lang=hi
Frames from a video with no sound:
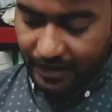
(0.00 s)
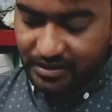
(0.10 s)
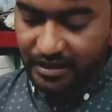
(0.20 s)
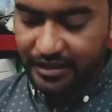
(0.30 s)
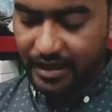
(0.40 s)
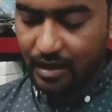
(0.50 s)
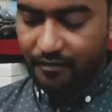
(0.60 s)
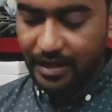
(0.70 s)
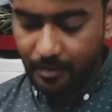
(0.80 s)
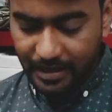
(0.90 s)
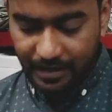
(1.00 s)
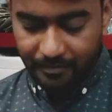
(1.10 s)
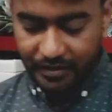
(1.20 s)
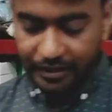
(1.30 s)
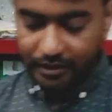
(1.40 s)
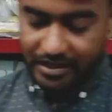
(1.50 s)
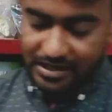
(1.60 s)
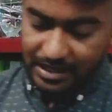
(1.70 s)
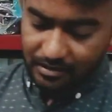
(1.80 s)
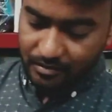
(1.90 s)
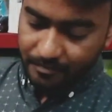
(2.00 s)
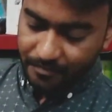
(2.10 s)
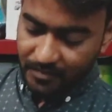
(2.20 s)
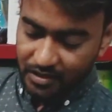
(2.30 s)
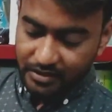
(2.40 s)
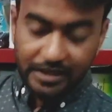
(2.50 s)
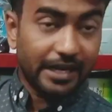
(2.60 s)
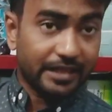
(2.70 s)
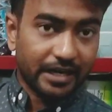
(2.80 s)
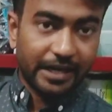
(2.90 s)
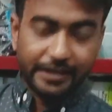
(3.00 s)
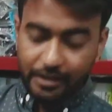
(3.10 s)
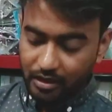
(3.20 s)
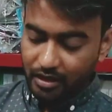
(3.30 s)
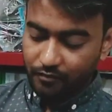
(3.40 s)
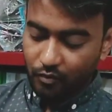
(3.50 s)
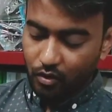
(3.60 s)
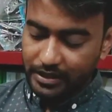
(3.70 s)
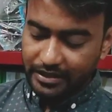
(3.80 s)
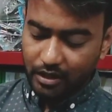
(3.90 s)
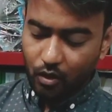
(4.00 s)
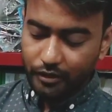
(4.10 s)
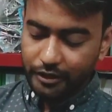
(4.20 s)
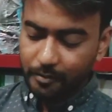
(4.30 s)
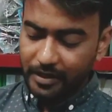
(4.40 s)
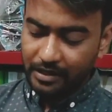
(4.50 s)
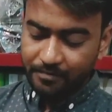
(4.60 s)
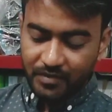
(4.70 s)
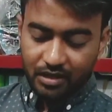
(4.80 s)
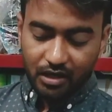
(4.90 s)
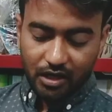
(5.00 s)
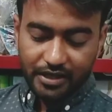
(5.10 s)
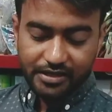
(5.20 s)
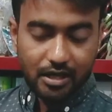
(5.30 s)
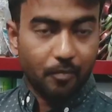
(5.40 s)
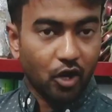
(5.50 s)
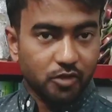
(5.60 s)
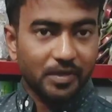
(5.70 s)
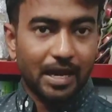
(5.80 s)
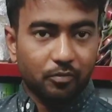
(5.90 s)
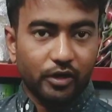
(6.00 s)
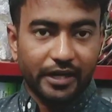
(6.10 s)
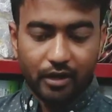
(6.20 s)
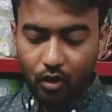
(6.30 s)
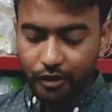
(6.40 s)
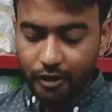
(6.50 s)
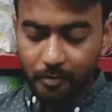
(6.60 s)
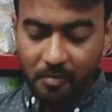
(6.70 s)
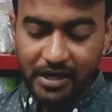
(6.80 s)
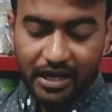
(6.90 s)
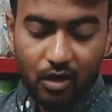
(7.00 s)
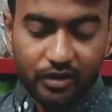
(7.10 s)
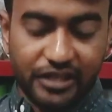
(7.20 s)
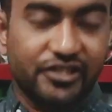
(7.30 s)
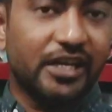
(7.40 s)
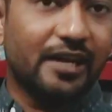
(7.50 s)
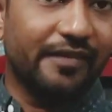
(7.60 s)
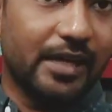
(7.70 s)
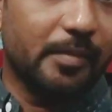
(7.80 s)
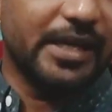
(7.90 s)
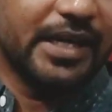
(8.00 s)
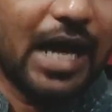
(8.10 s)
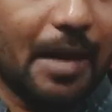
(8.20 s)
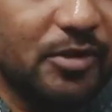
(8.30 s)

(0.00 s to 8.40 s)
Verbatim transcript: वैक्स क्लीनर अवेलेबल है किट के साथ सही ये लेदर कैटिग वो लेदर कॉटेड में इसका बॉक्स भी आपको लेदर कॉटेड में मिलेगा और किचन अवेलेबल है